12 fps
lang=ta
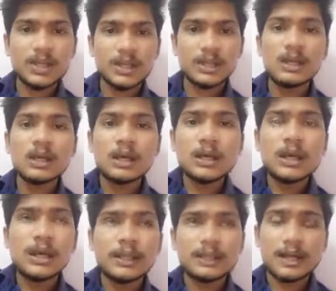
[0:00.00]
கதை
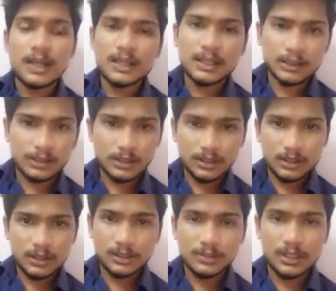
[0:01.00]
இந்த கதை
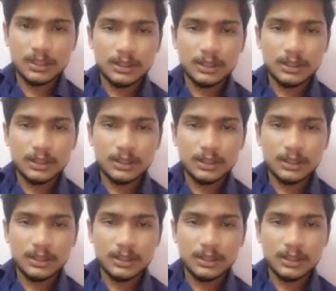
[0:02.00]
எப்படி